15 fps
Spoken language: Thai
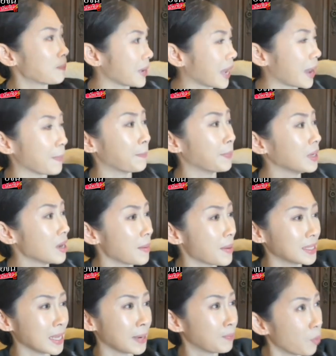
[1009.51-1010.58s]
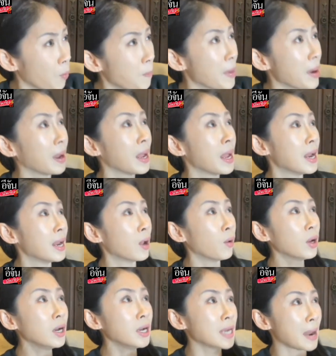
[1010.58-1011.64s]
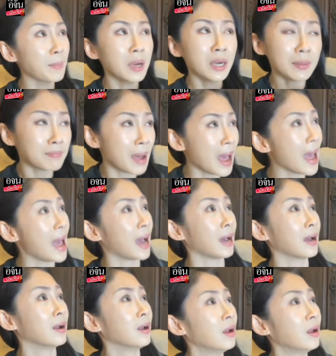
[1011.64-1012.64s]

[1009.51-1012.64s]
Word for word: ไปกับเรือมาเสร็จปุ๊บแล้วคืนนั้นมืดมาก